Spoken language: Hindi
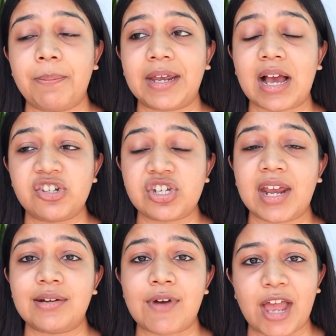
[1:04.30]
आप एक अच्छे
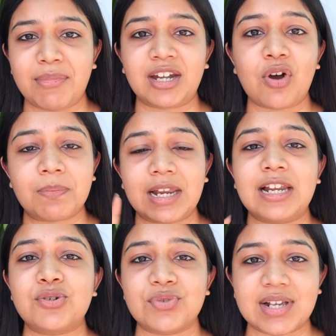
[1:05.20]
इन्वायरमेंट को अपने
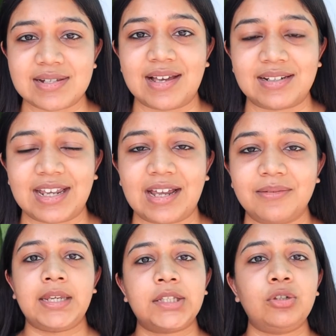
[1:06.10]
लिए चूज कर सकते हैं
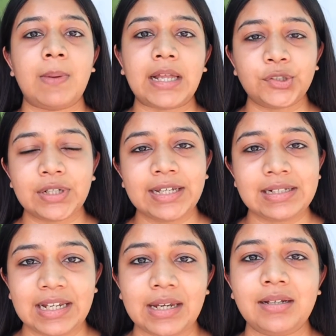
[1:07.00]
ये तो बात हो गई
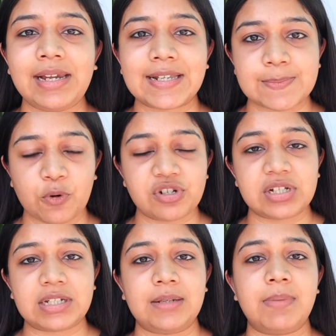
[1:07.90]
क्लिनिकल
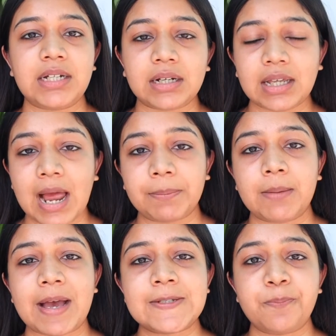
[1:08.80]
एक्सपोजर की बट अगर
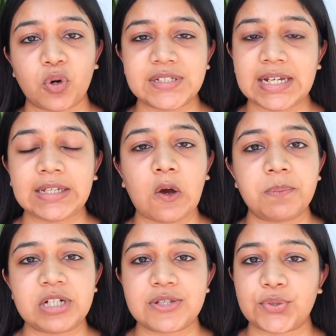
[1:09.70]
आपके पास पोस्टिंग के
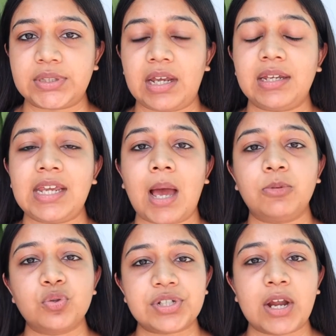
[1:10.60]
ऑप्शन होते हैं कि आप
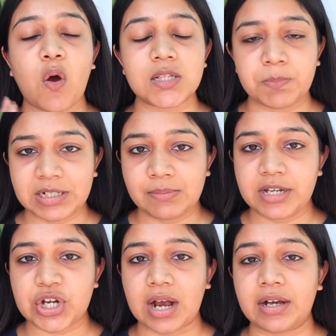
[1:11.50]
दूसरे हॉस्पिटल
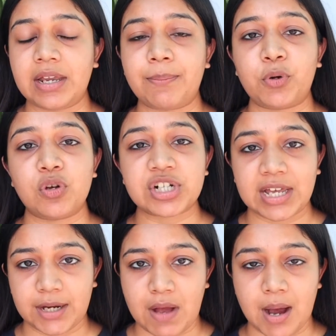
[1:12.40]
में जाकर अप्रोच
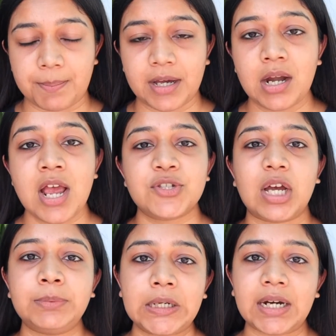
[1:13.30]
करें वहां पर सो
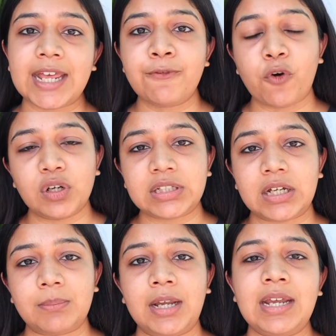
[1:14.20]
तो आप थर्ड या फोर्थ
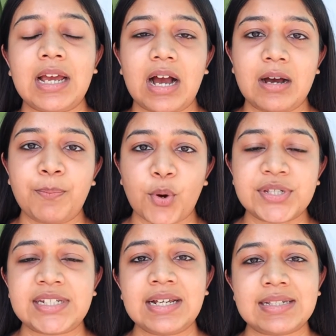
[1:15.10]
ईयर में
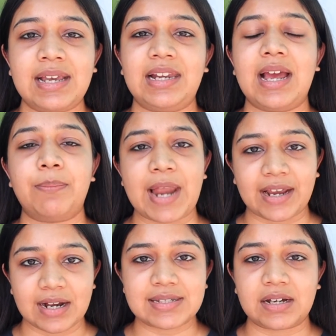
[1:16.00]
पोस्टिंग्स के लिए
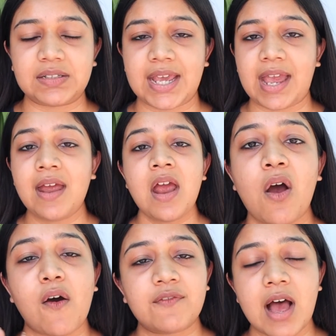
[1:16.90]
अप्लाई कर सकते हैं
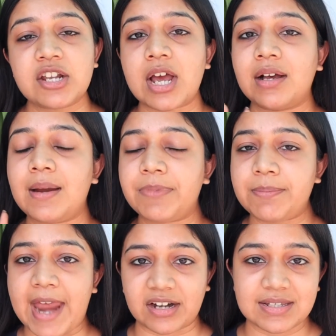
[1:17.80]
और वहां जाकर
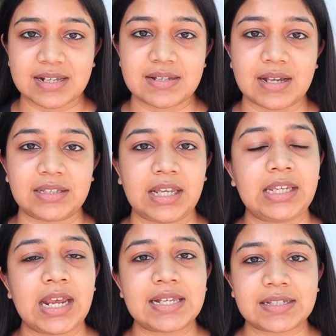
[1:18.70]
अपनी प्रैक्टिस कर सकते हैं
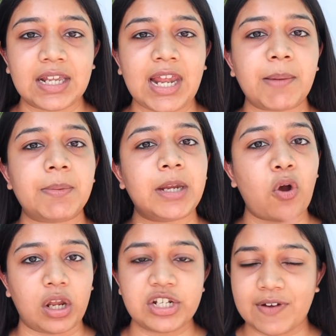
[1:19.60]
ये इसके लिए आप अपने
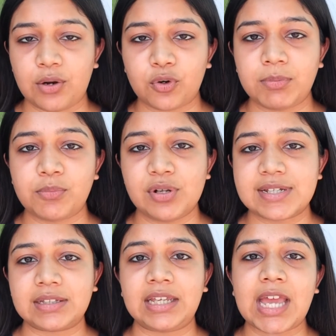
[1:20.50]
कॉलेज वालों को भी बोल
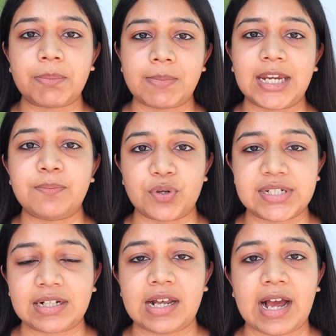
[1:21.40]
सकते हैं कि आप हमारी
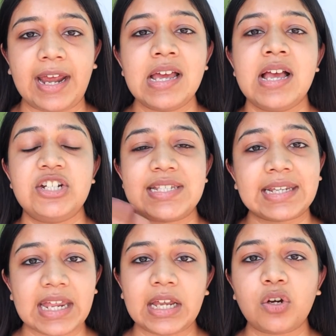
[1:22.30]
पोस्टिंग लगाएं जैसे
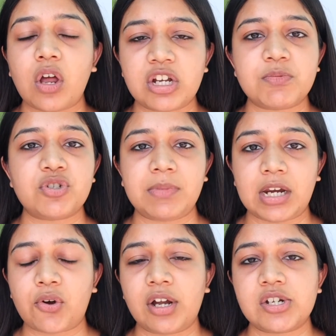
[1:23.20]
करियर कॉलेज में जो
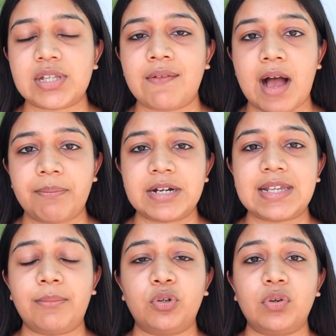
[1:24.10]
मेरा कॉलेज था वहां पर
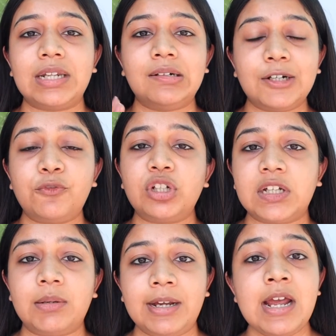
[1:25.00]
से हम लोगों की थर्ड फोर्थ
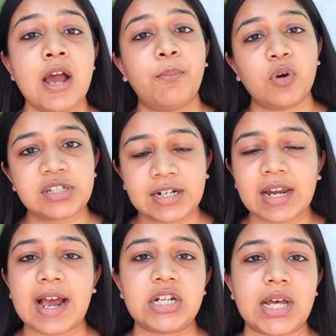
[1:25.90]
ईयर में पोस्टिंग
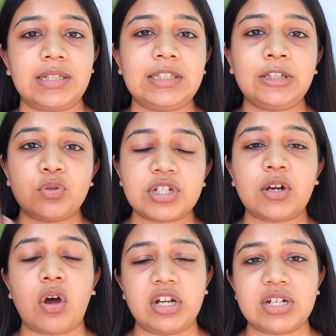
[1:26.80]
लगाई जाती थी
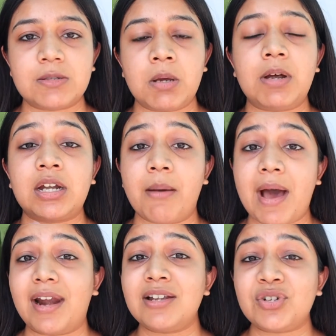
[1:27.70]
दूसरे कॉलेजेस में बट हम
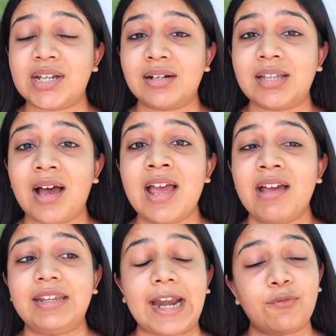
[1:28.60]
हमारा जो ईयर था
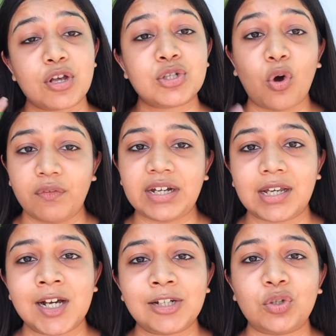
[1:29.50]
दैट वॉज कोविड
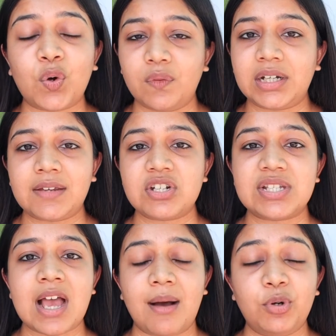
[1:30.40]
ईयर तो कोविड की वजह
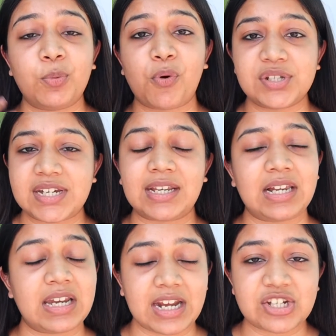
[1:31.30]
से हम लोग पोस्टिंग के
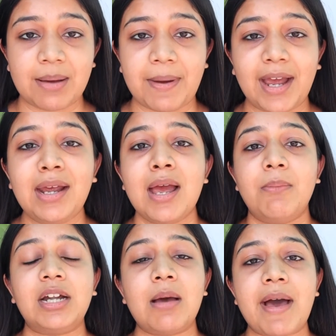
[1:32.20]
लिए नहीं जा पाए
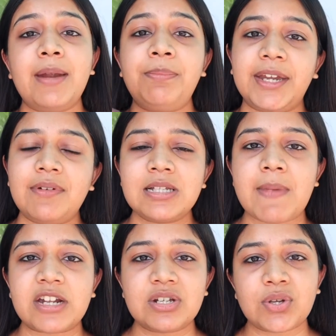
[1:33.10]
बट हमारे प्रीवियस
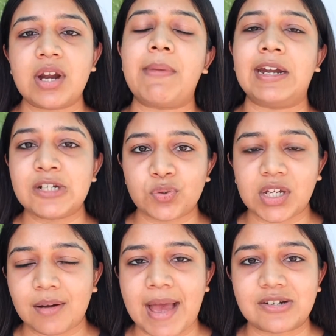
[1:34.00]
बैचेस और हमारे
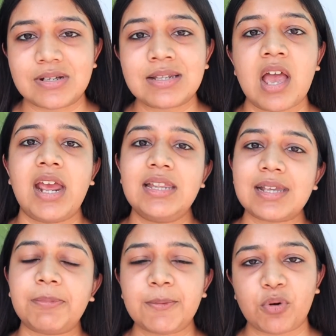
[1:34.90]
जूनियर बैचेस इन
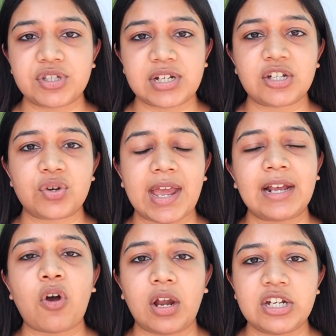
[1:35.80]
सब की पोस्टिंग जो
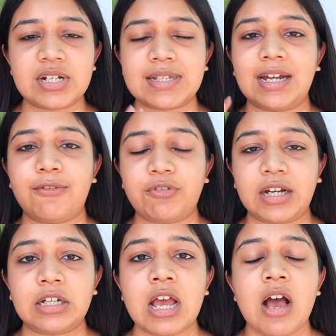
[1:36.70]
है कॉलेजेस या
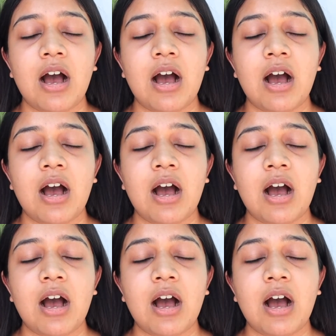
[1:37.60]
डिफरेंट